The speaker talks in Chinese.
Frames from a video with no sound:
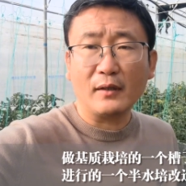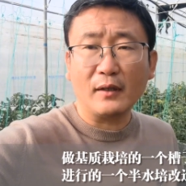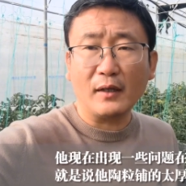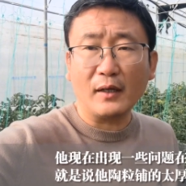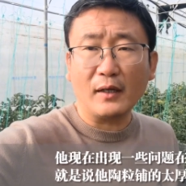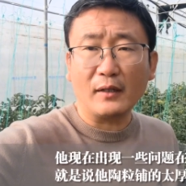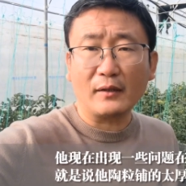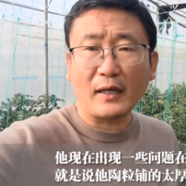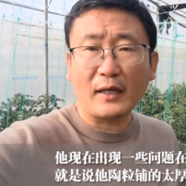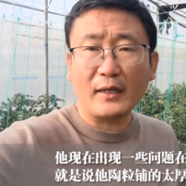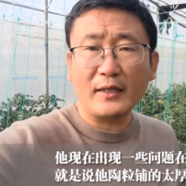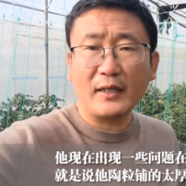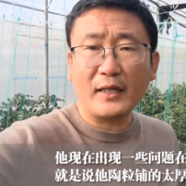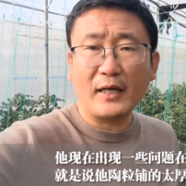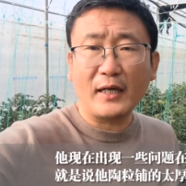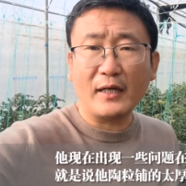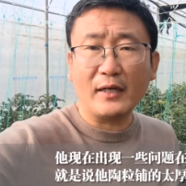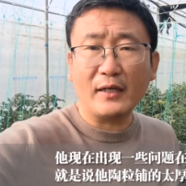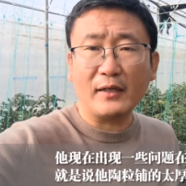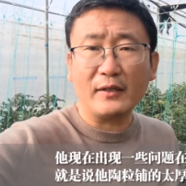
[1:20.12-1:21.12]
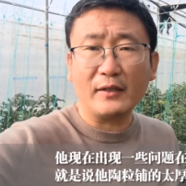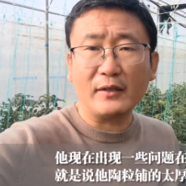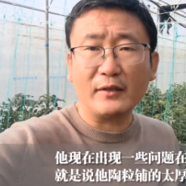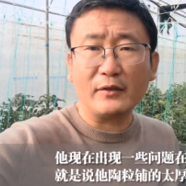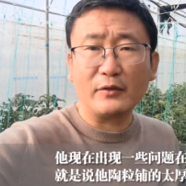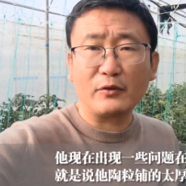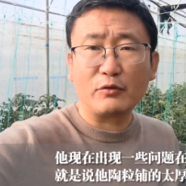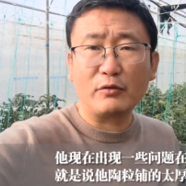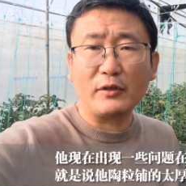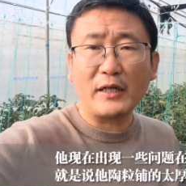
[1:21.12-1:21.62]
啊，它现在
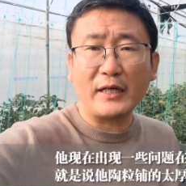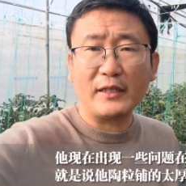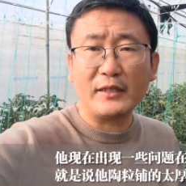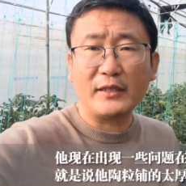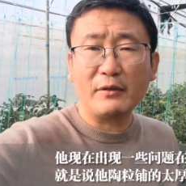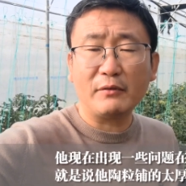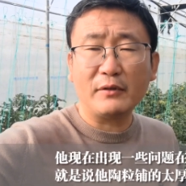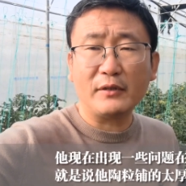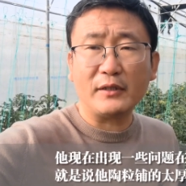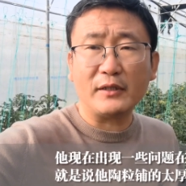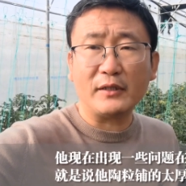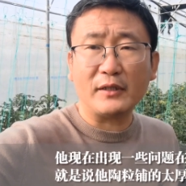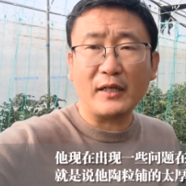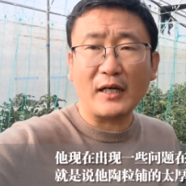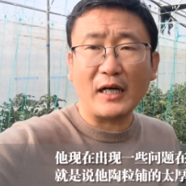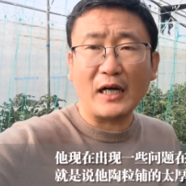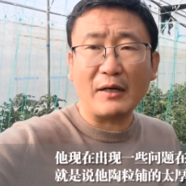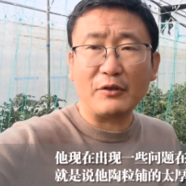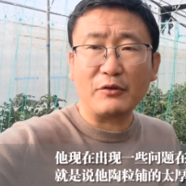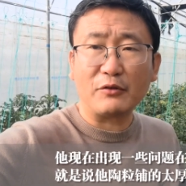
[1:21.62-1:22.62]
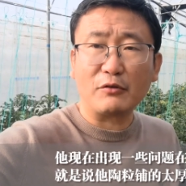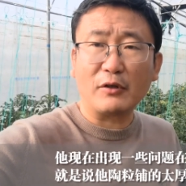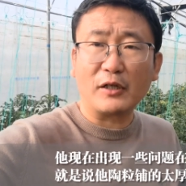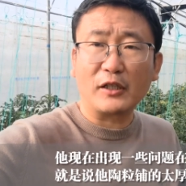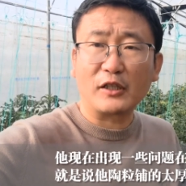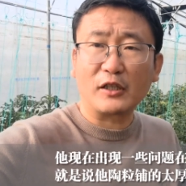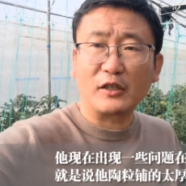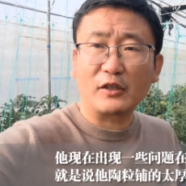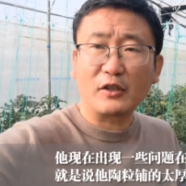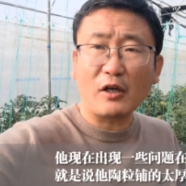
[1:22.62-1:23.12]
出现一些问题在哪？就是说
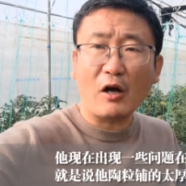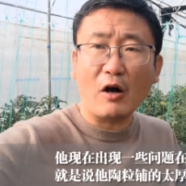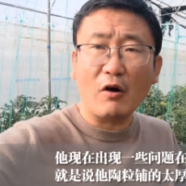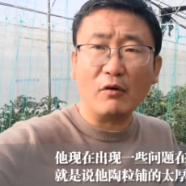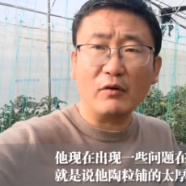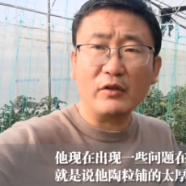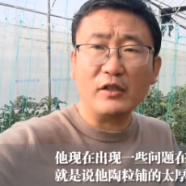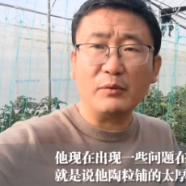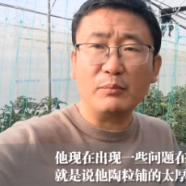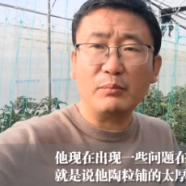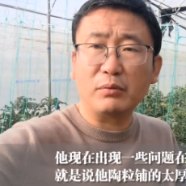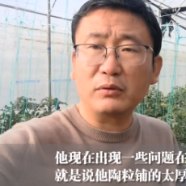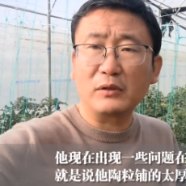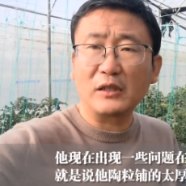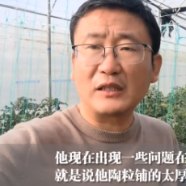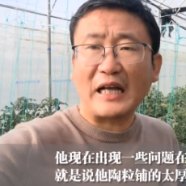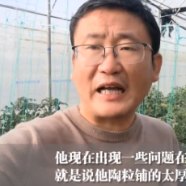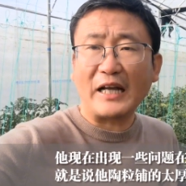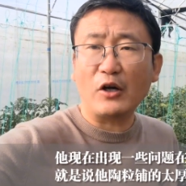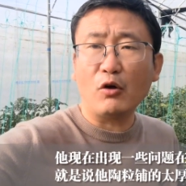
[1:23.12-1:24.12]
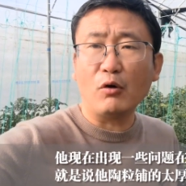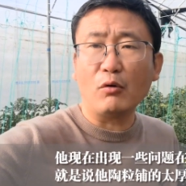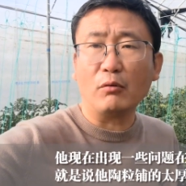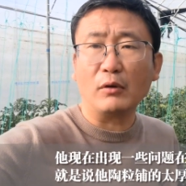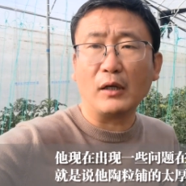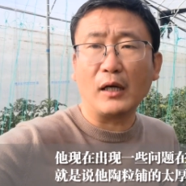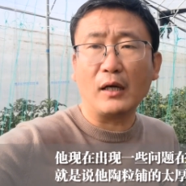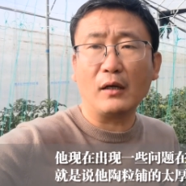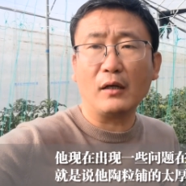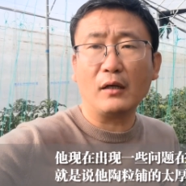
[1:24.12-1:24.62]
这个桃粒铺的太厚
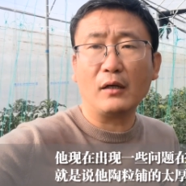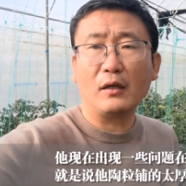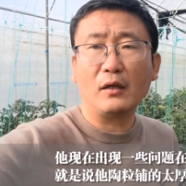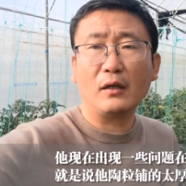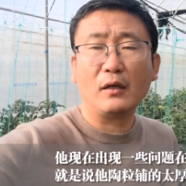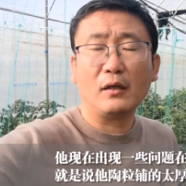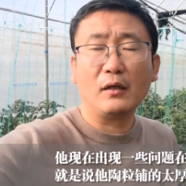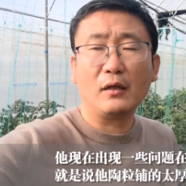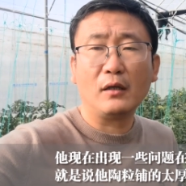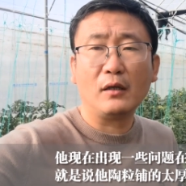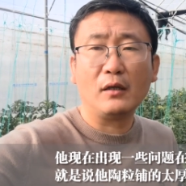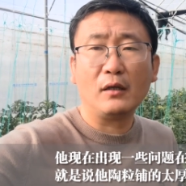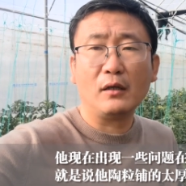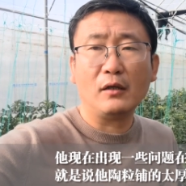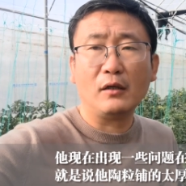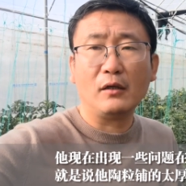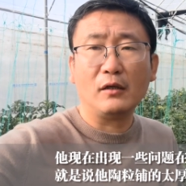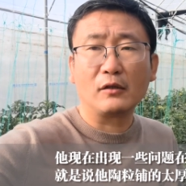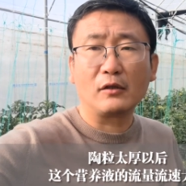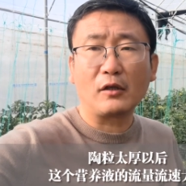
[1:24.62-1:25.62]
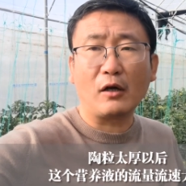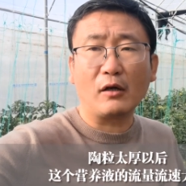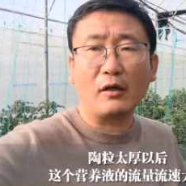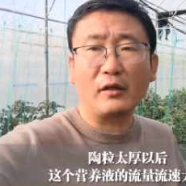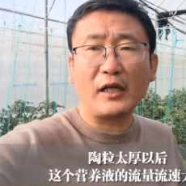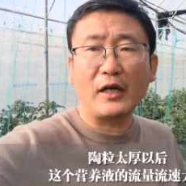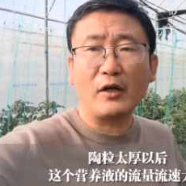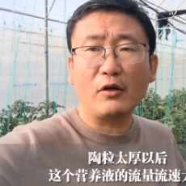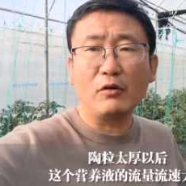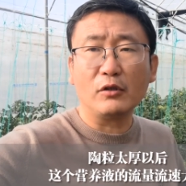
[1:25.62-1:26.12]
了，桃粒
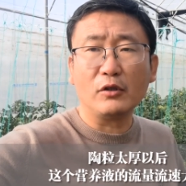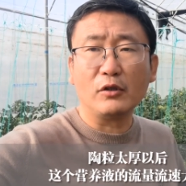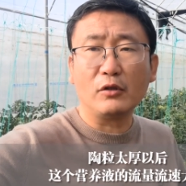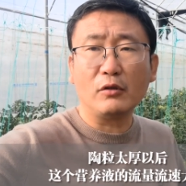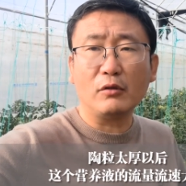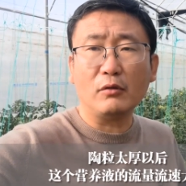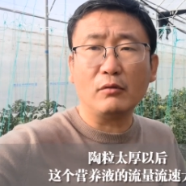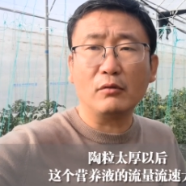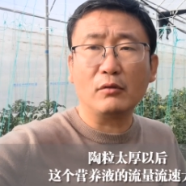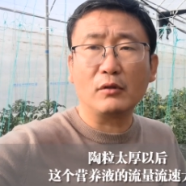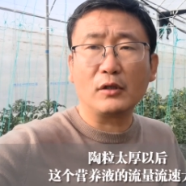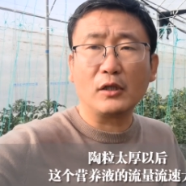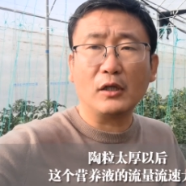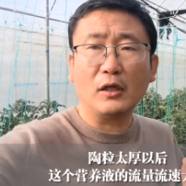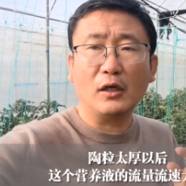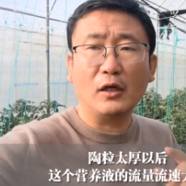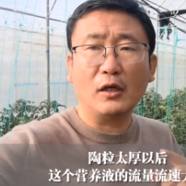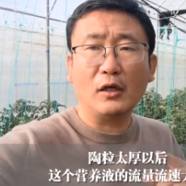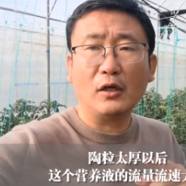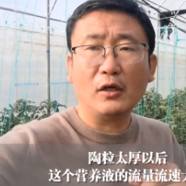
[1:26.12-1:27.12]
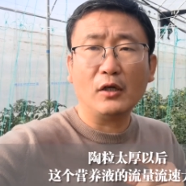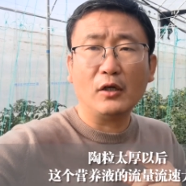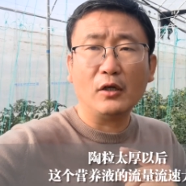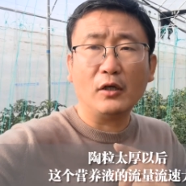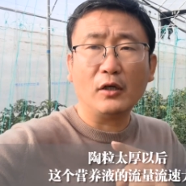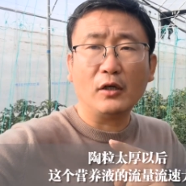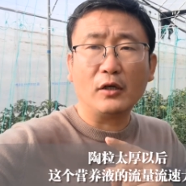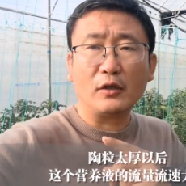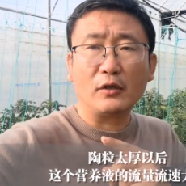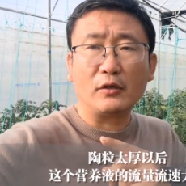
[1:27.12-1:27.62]
太厚以后，这个
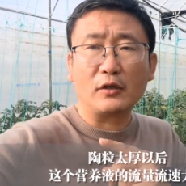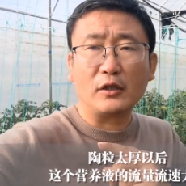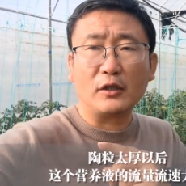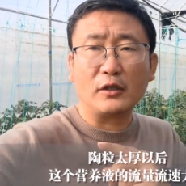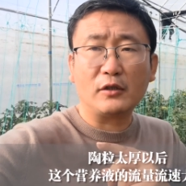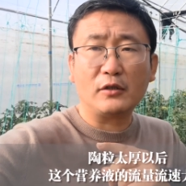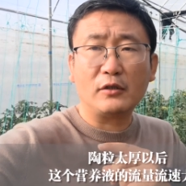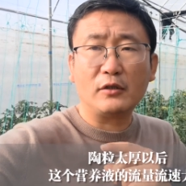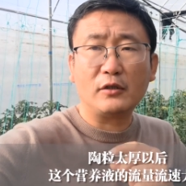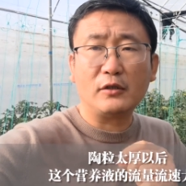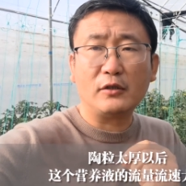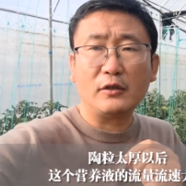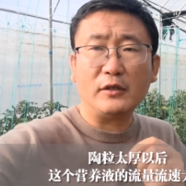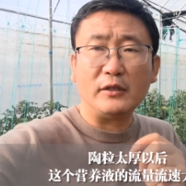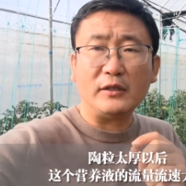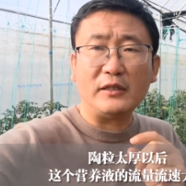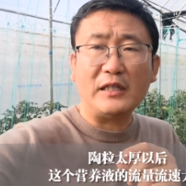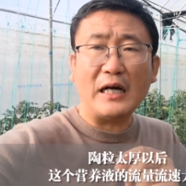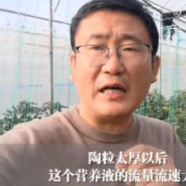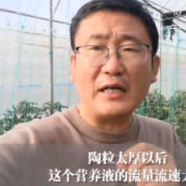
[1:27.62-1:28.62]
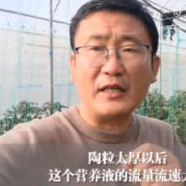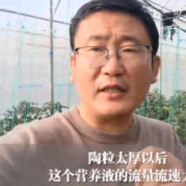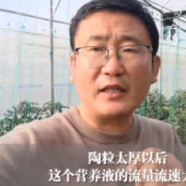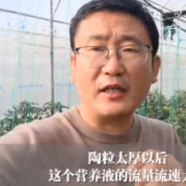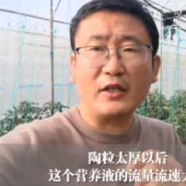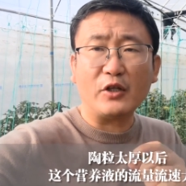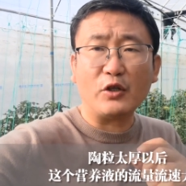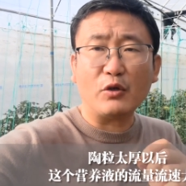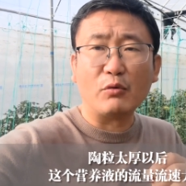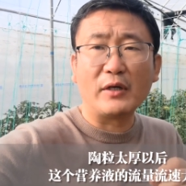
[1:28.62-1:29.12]
营养液
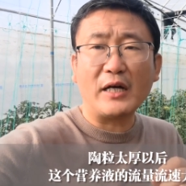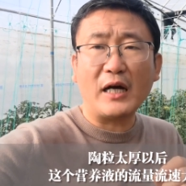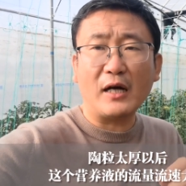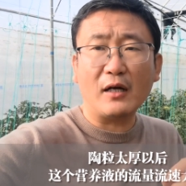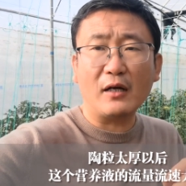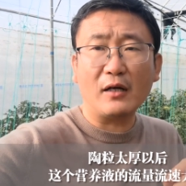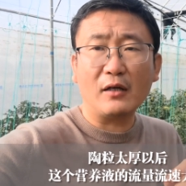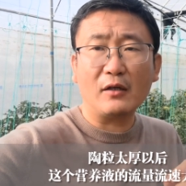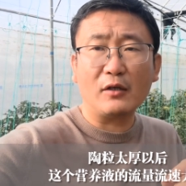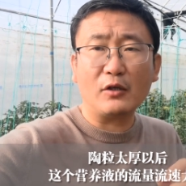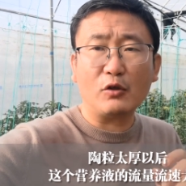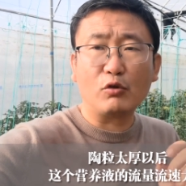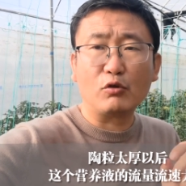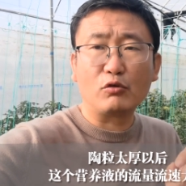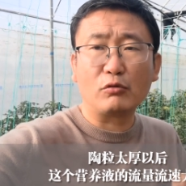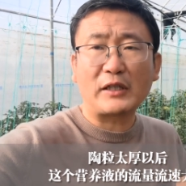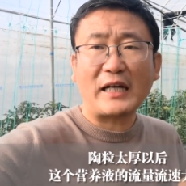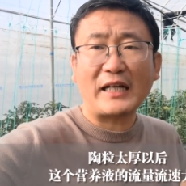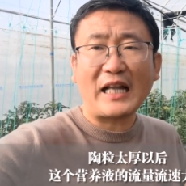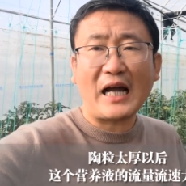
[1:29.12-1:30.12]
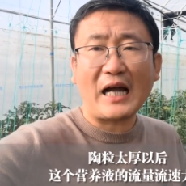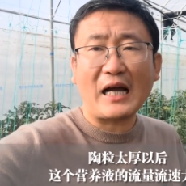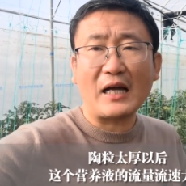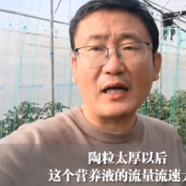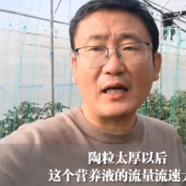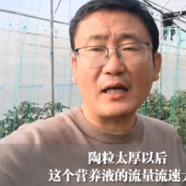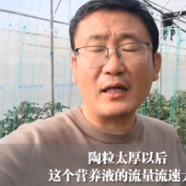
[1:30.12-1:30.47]
的流速太大，